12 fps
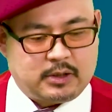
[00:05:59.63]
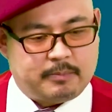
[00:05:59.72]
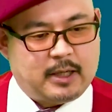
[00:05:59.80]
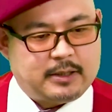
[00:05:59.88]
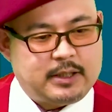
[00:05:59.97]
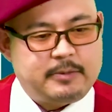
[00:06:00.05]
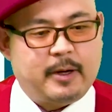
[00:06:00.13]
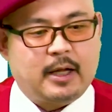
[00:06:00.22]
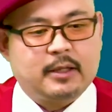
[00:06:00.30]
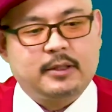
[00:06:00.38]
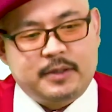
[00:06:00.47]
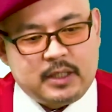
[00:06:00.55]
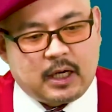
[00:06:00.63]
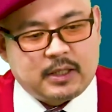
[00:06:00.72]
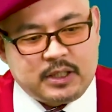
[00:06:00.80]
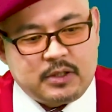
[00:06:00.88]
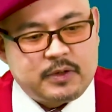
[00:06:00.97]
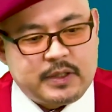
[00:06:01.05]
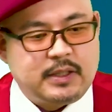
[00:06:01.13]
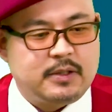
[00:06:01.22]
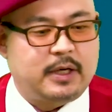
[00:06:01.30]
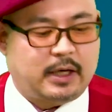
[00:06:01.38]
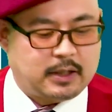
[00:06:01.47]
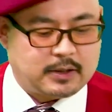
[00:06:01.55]
じゅう、まあ、いちメートルはちじゅっセンチ
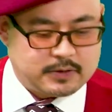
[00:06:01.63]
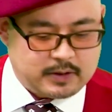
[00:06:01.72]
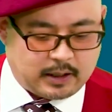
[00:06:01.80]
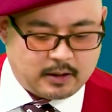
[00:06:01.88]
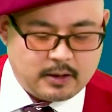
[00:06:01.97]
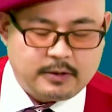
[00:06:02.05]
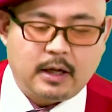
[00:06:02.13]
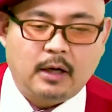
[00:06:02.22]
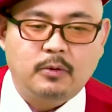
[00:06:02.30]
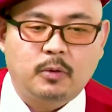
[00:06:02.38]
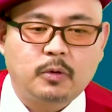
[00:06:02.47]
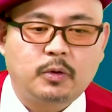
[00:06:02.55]
ぐらいなんですね。なるほ